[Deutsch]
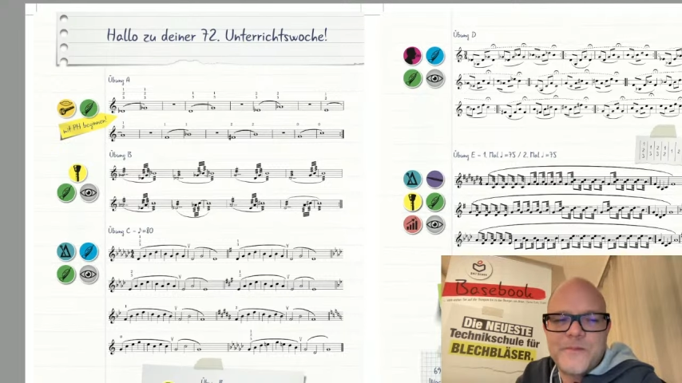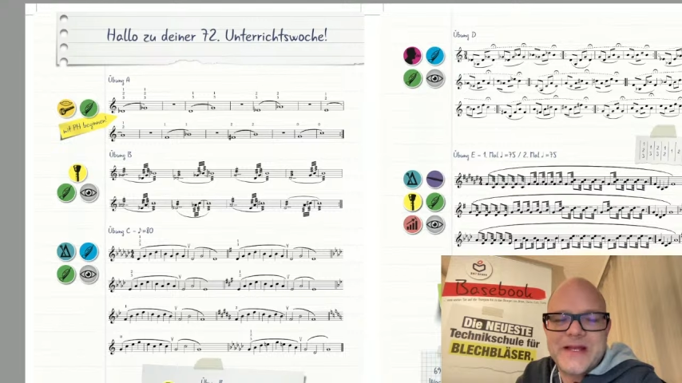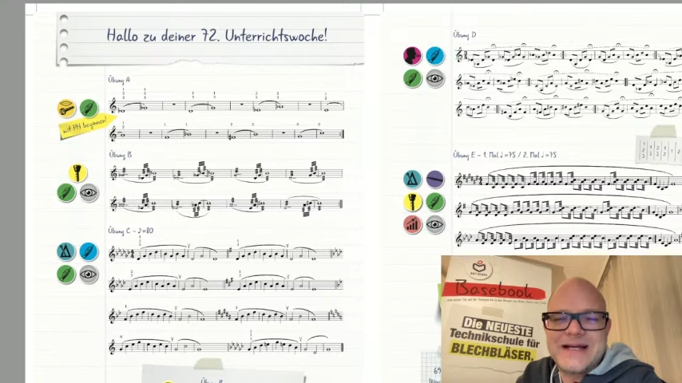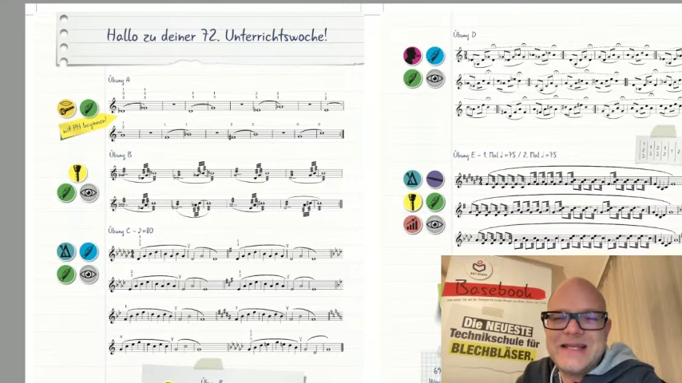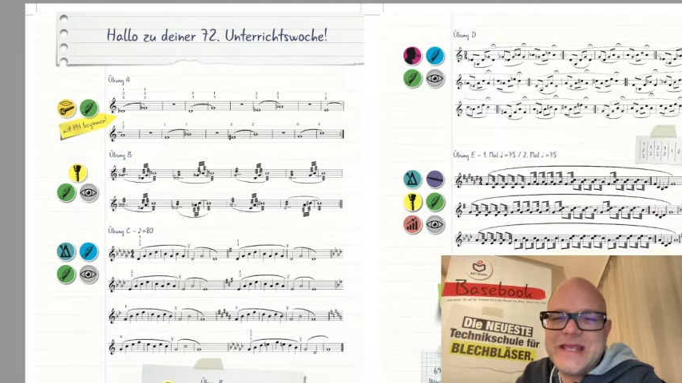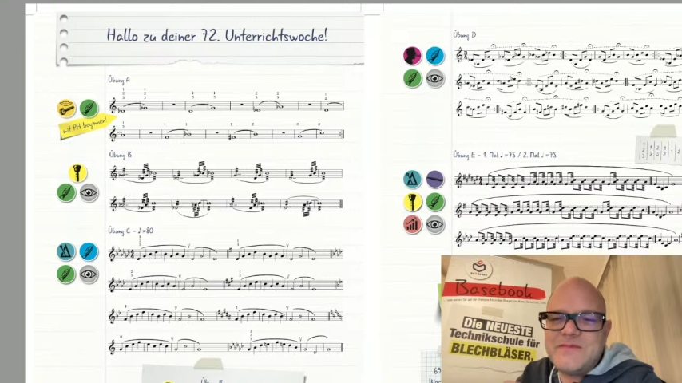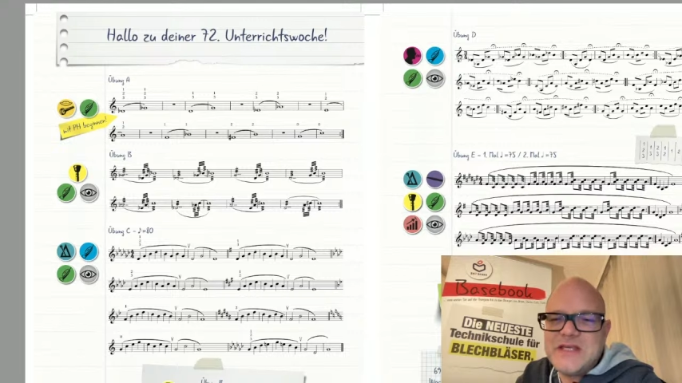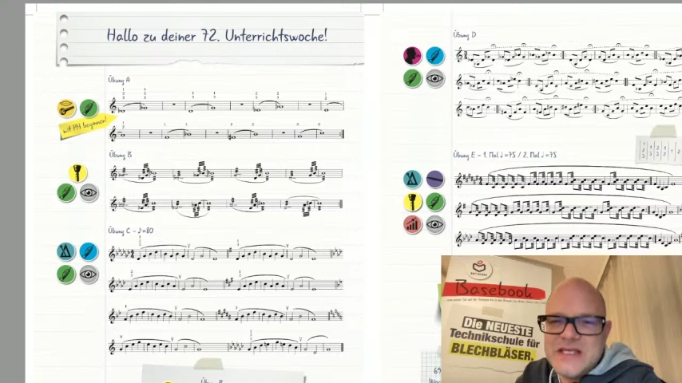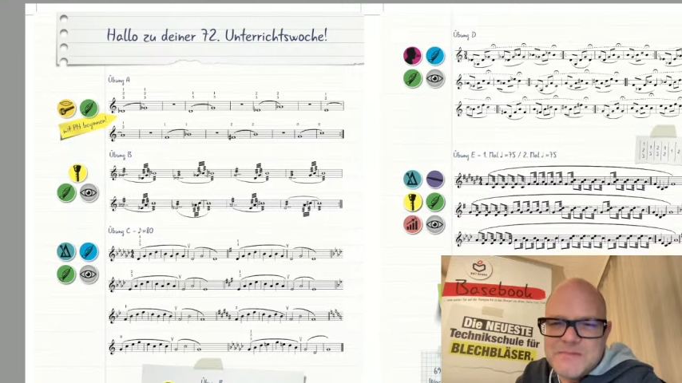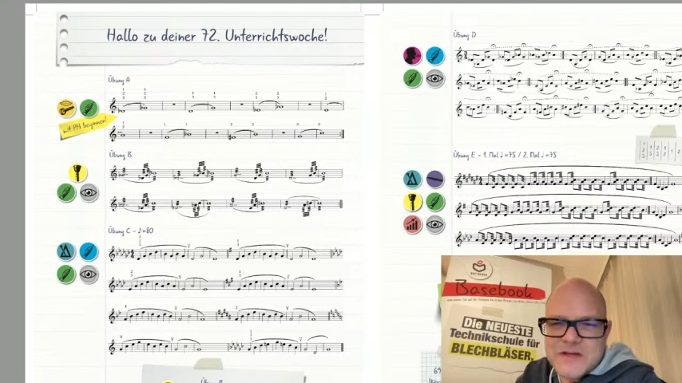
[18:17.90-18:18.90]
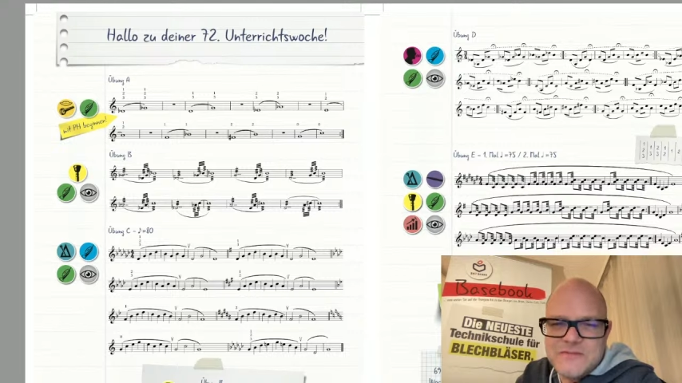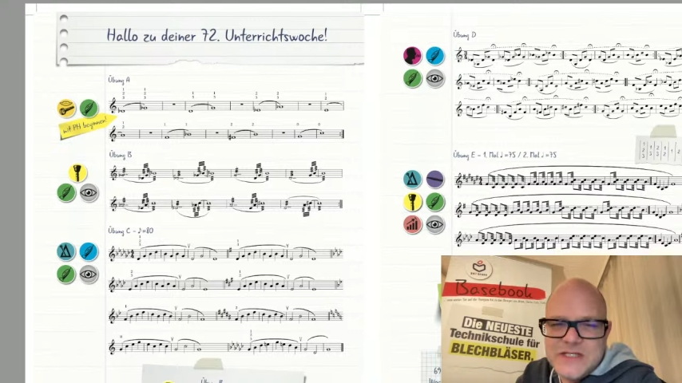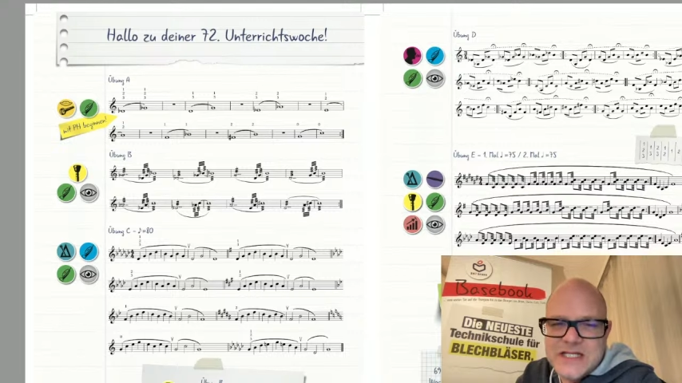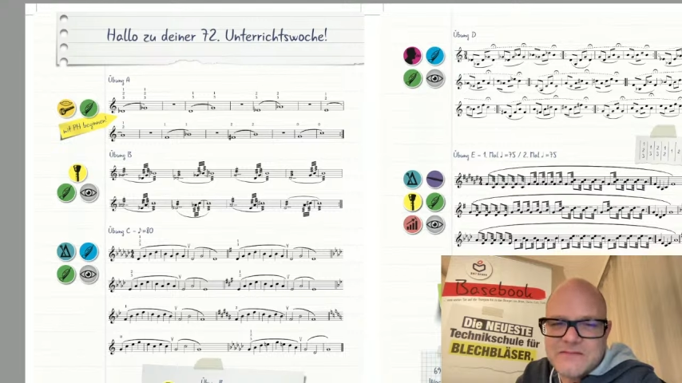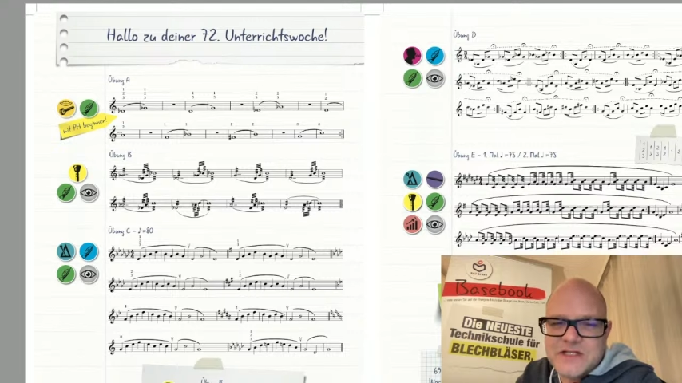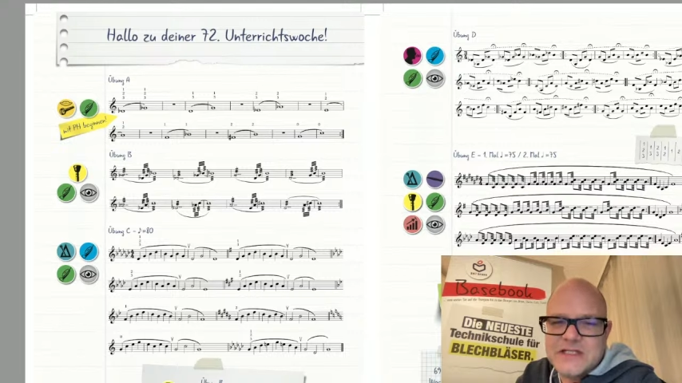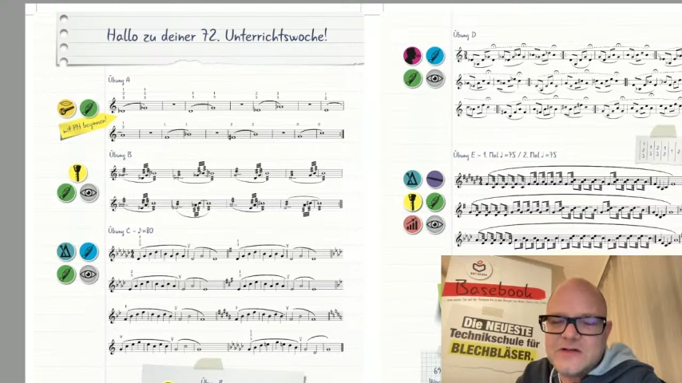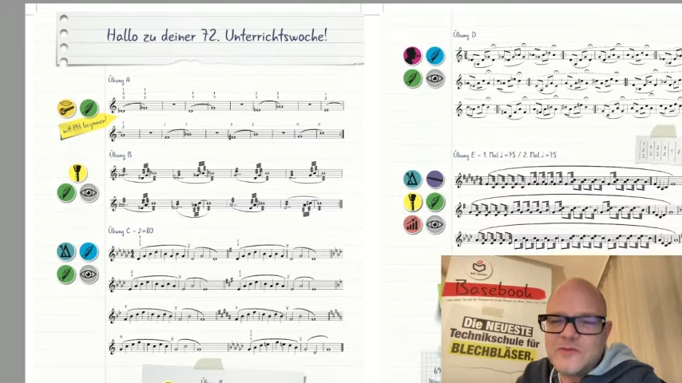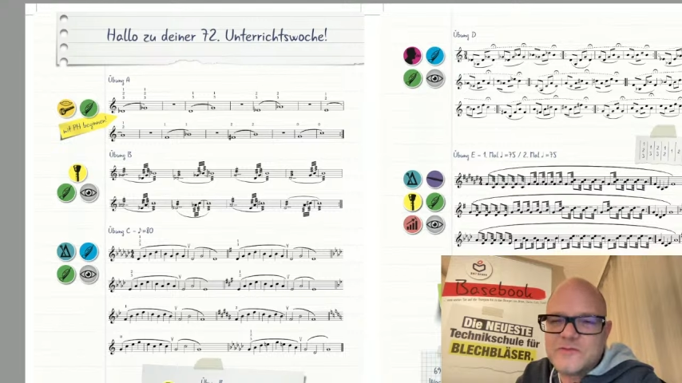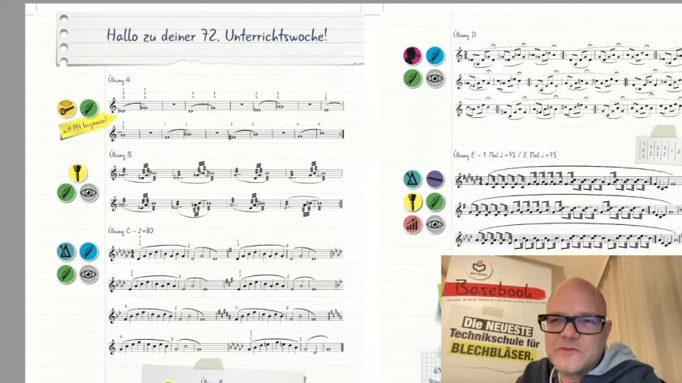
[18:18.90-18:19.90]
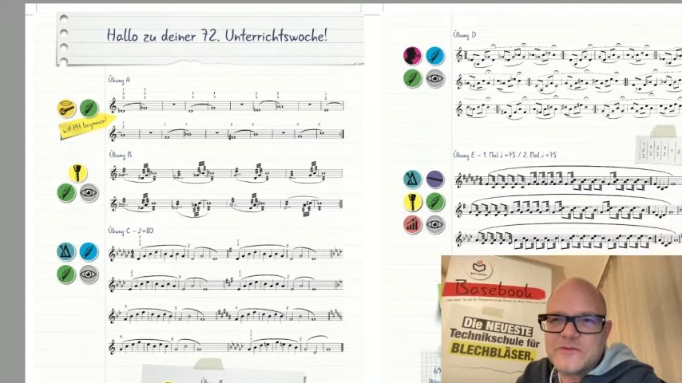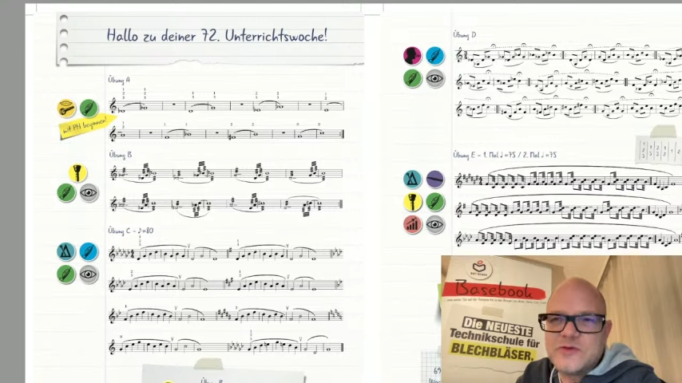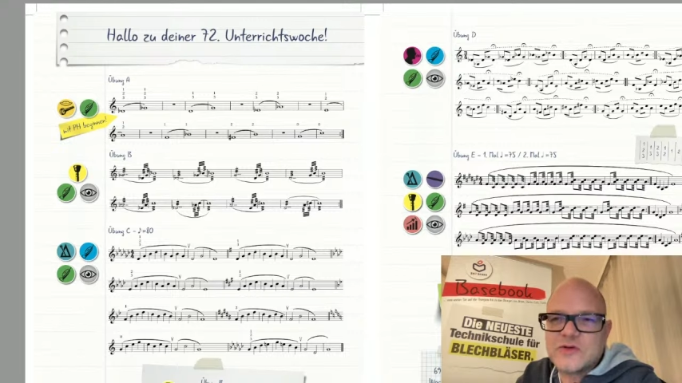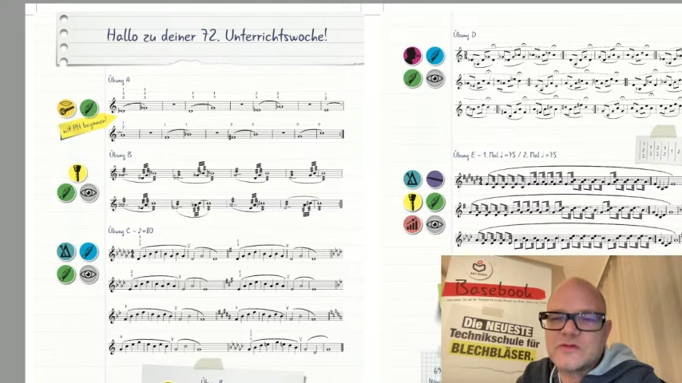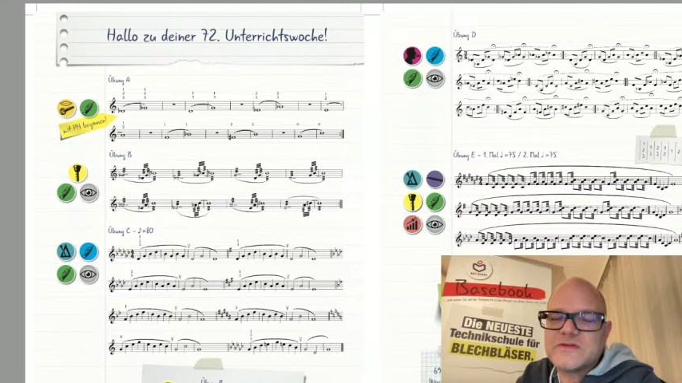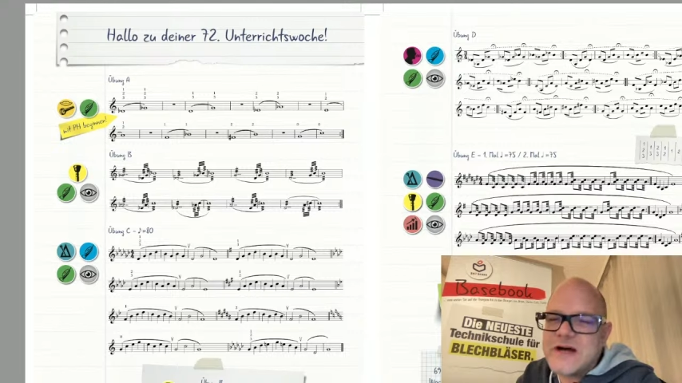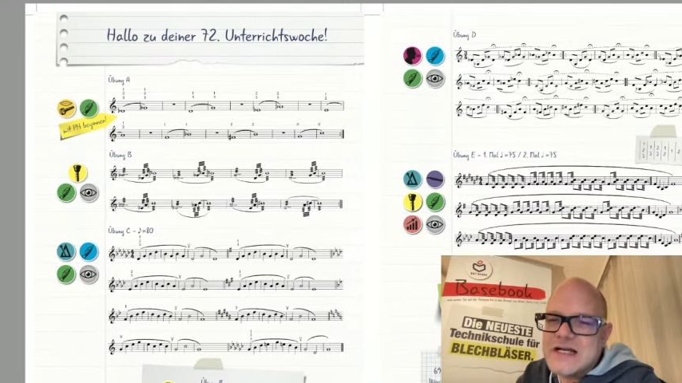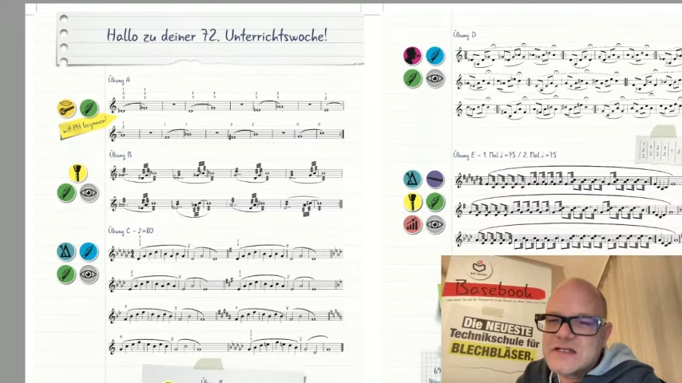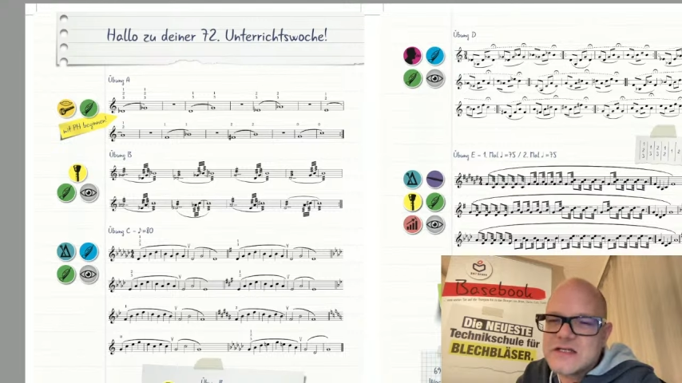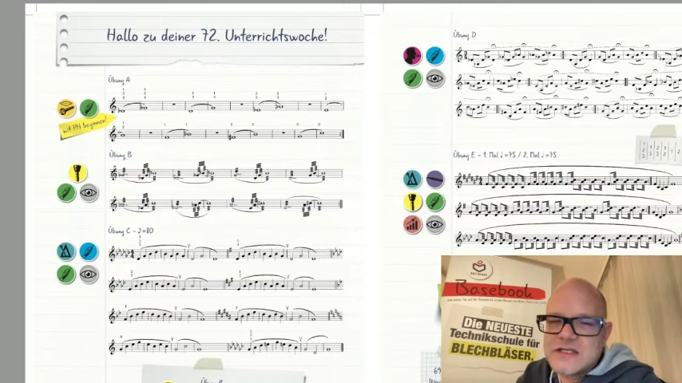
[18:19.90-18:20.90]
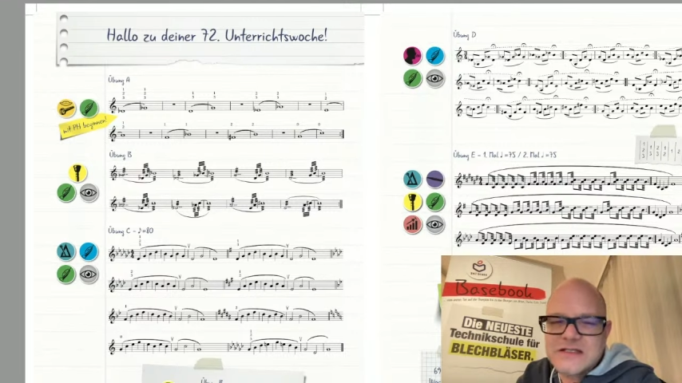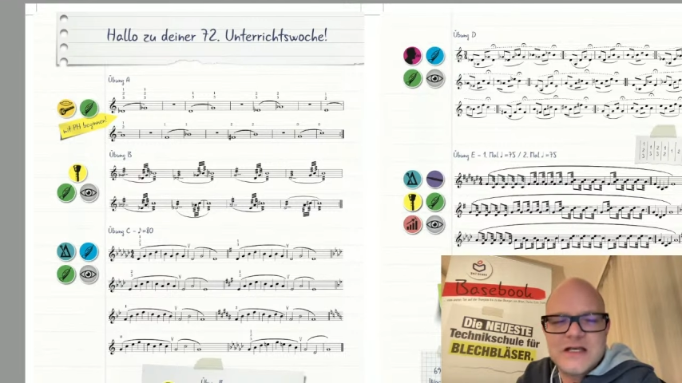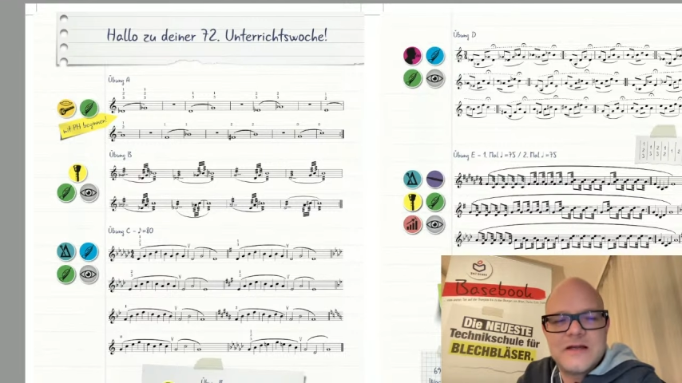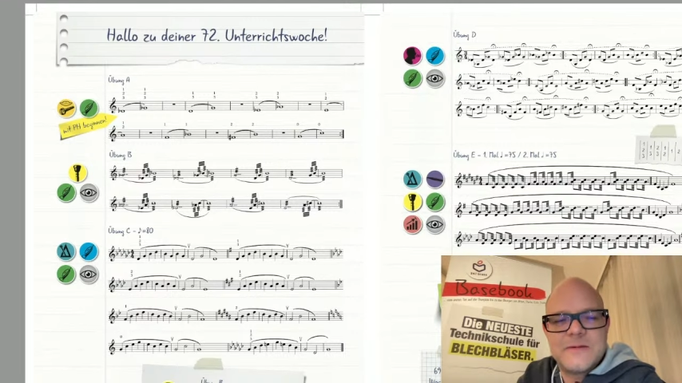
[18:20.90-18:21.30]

erlebe ich immer wieder, wenn die Luftführung falsch ist,